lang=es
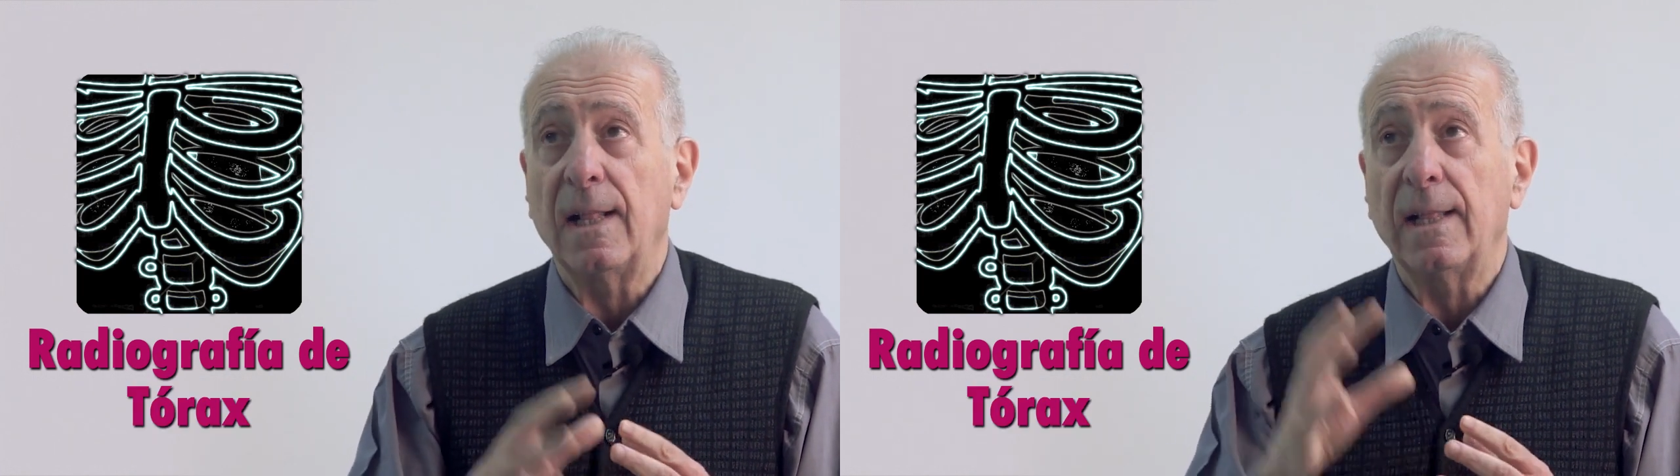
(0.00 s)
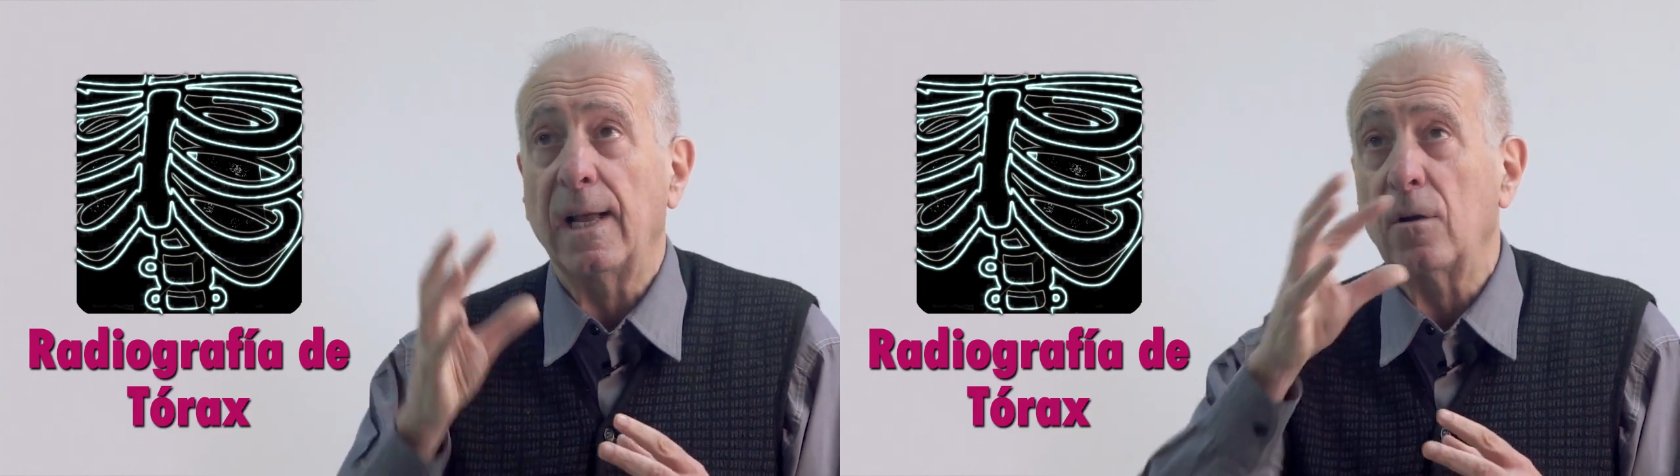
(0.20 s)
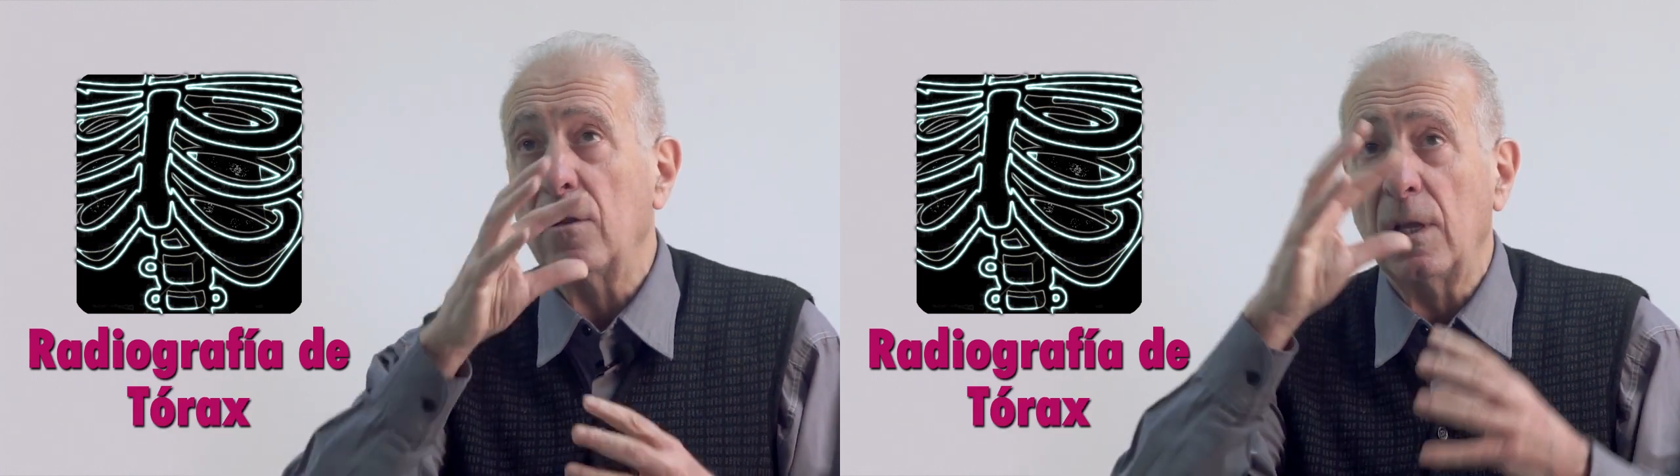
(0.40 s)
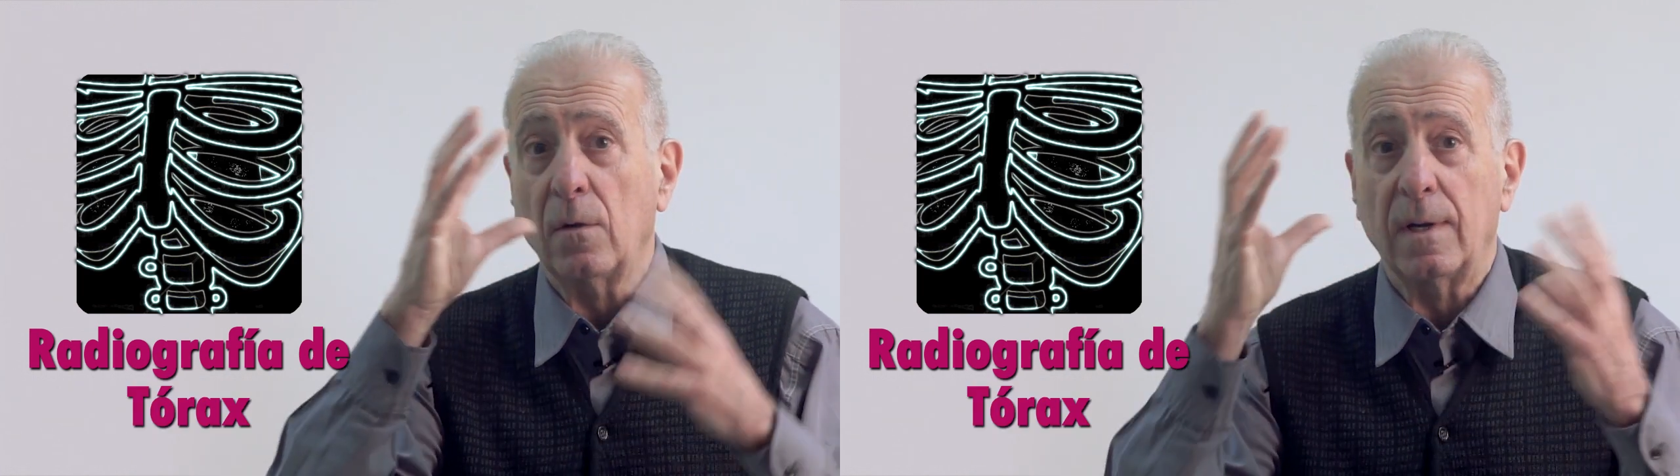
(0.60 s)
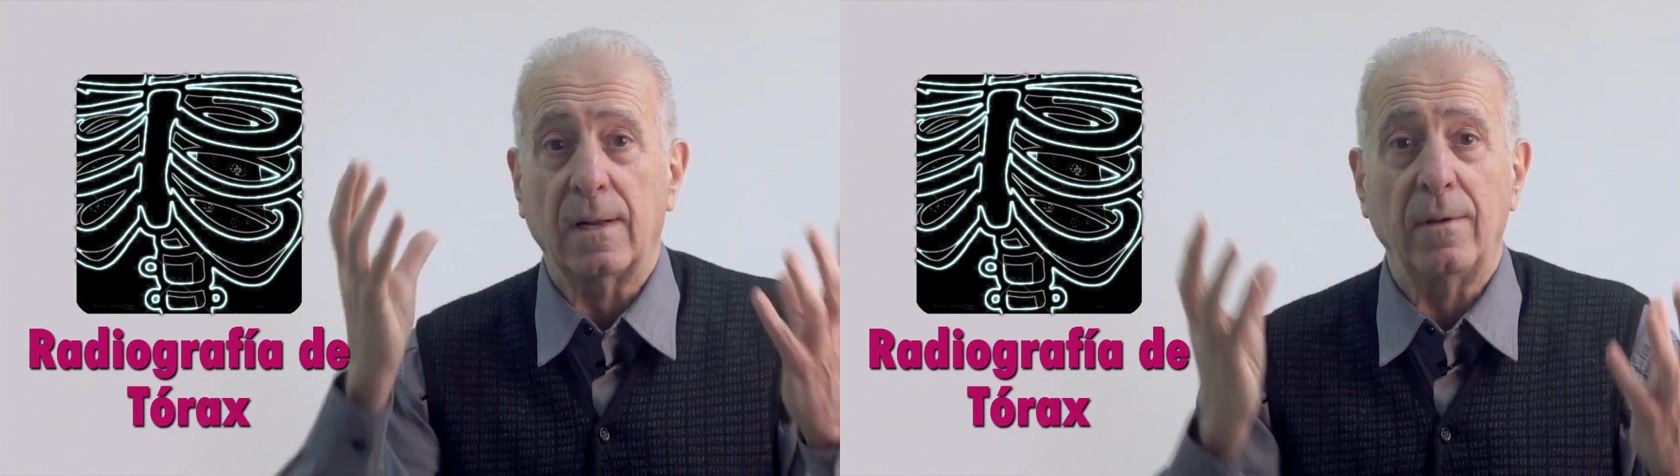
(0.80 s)
al
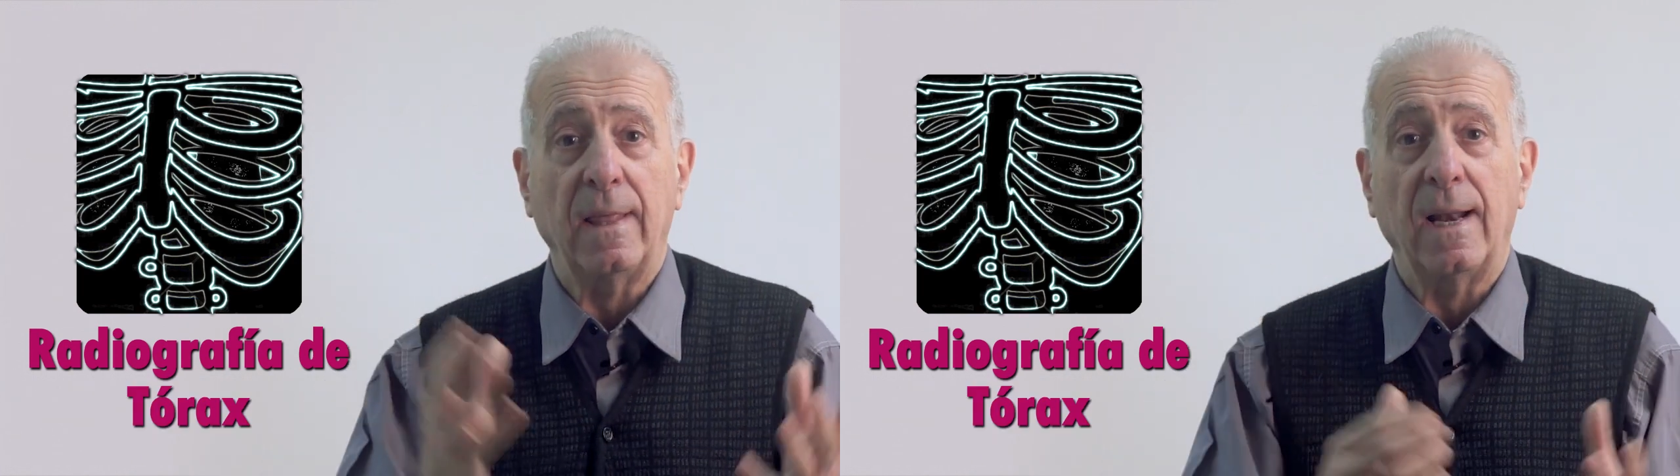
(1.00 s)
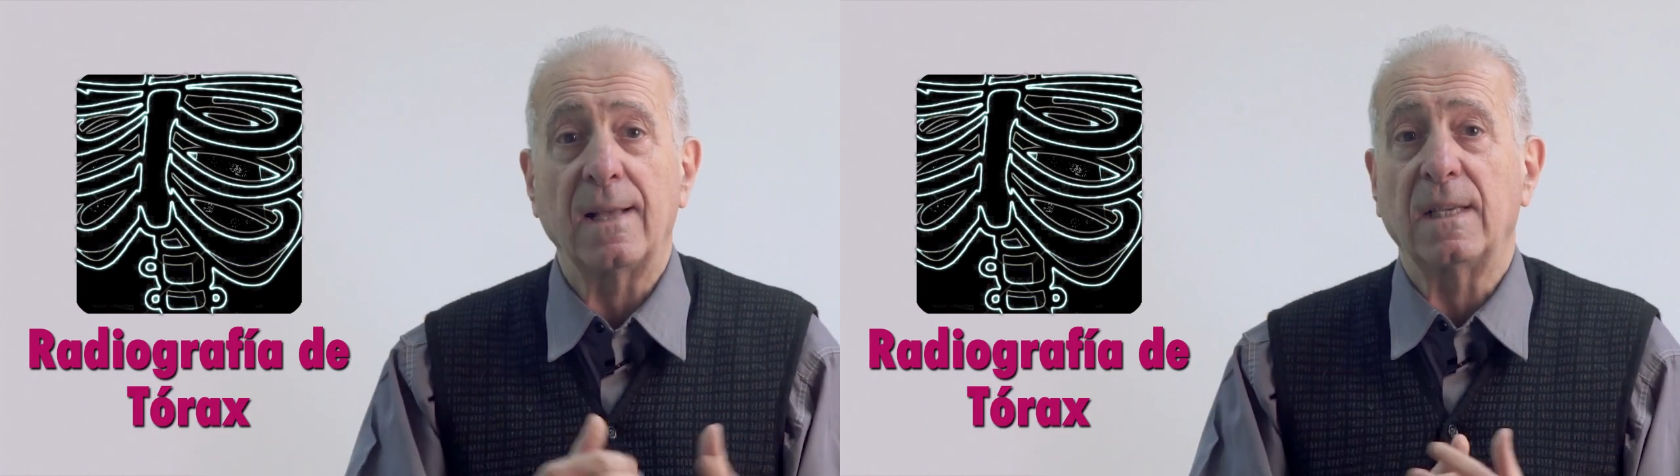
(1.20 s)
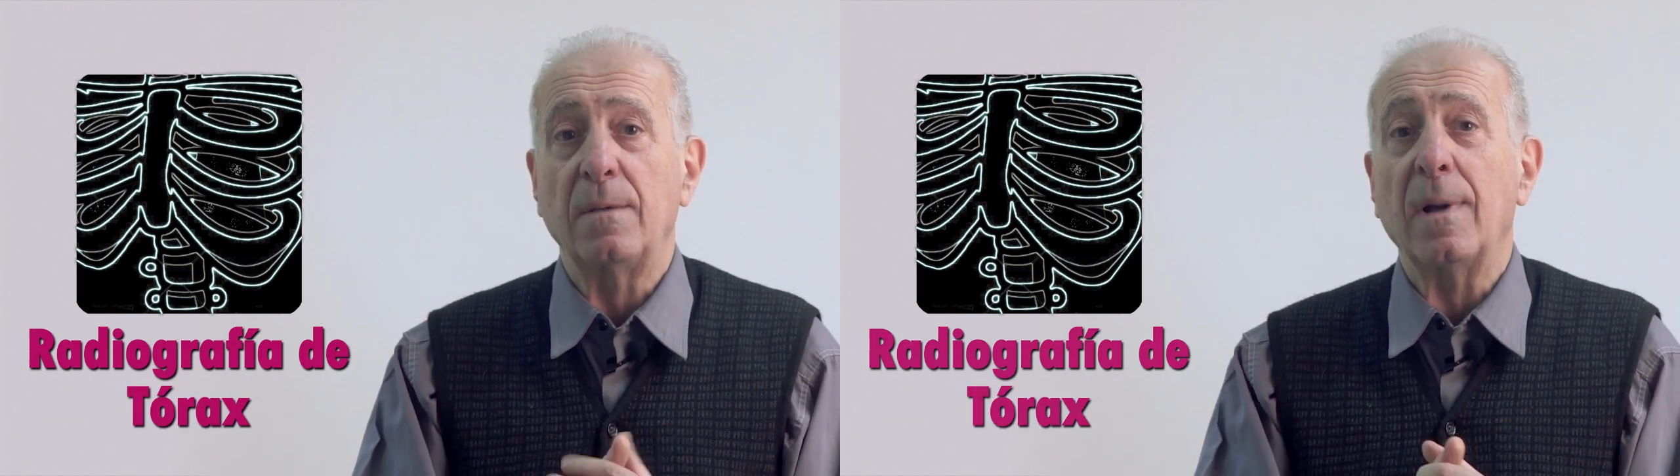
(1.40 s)
diagnóstico a través de las